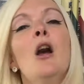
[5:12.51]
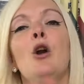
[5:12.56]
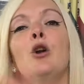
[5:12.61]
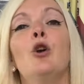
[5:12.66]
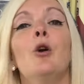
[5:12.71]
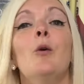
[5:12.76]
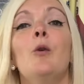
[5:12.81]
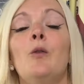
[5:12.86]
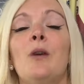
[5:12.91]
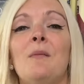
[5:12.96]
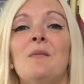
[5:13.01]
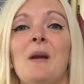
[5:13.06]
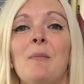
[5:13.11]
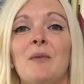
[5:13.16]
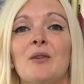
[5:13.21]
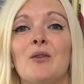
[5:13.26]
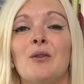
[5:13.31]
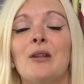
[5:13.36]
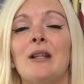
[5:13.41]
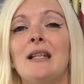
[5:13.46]
Comunque mi è
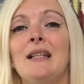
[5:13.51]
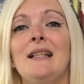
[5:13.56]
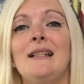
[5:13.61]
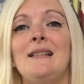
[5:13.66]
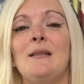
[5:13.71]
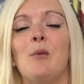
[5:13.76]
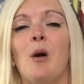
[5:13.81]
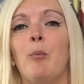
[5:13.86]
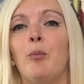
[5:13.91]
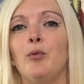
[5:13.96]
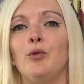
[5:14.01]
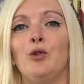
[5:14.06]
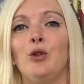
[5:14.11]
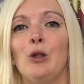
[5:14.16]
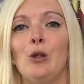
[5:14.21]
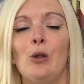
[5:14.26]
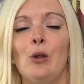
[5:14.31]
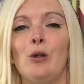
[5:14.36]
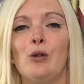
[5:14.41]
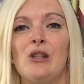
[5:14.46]
piaciuto tantissimo
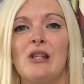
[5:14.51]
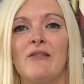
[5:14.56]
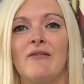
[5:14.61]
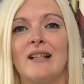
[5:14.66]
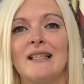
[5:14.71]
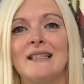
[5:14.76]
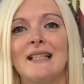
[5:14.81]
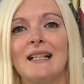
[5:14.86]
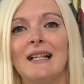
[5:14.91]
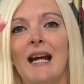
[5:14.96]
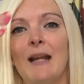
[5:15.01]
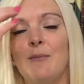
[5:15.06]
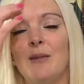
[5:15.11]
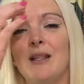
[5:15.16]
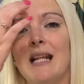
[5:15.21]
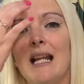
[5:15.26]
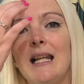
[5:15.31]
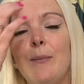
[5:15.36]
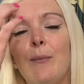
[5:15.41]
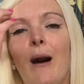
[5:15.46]
appunto, non riuscivo a staccarmi
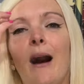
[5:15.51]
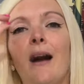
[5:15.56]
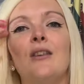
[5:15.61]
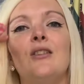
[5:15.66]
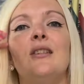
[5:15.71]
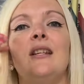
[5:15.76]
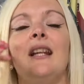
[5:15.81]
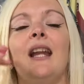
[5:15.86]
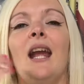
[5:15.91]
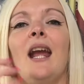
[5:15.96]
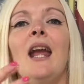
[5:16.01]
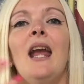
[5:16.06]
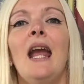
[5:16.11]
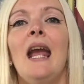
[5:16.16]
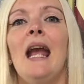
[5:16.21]
dalle pagine